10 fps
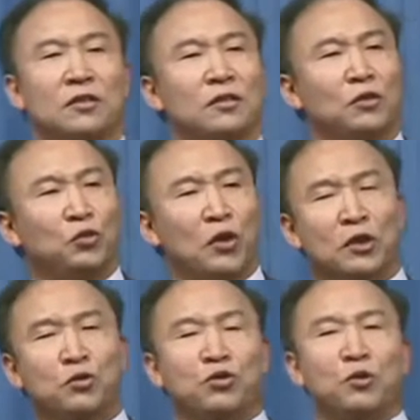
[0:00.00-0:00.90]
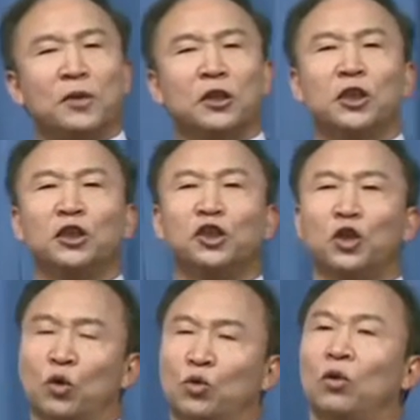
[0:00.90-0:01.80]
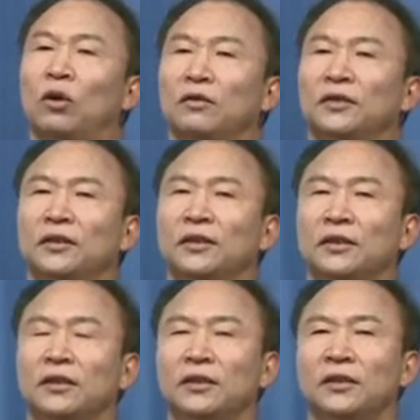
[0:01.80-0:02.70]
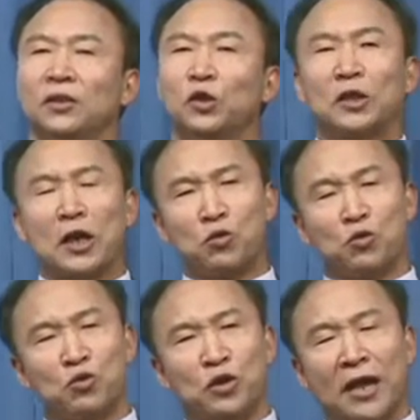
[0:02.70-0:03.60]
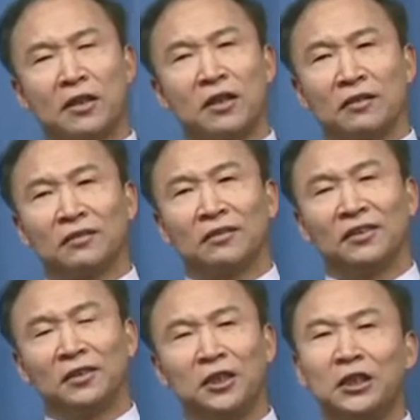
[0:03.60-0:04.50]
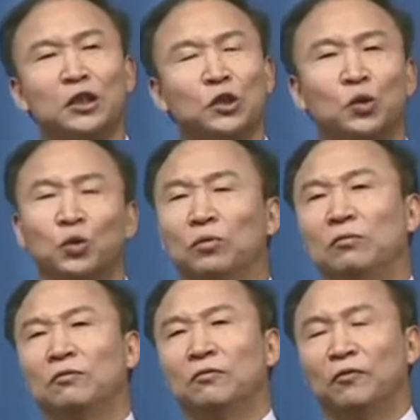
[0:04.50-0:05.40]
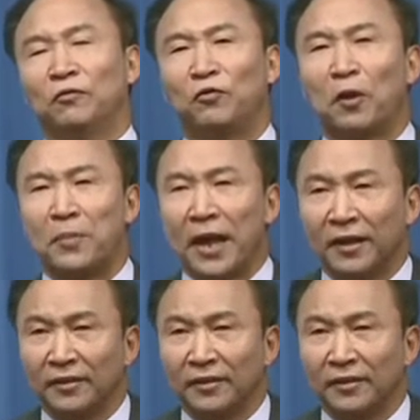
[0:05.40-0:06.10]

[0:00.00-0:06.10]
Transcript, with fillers: 元曲明清小说，又在语言的艺术方面。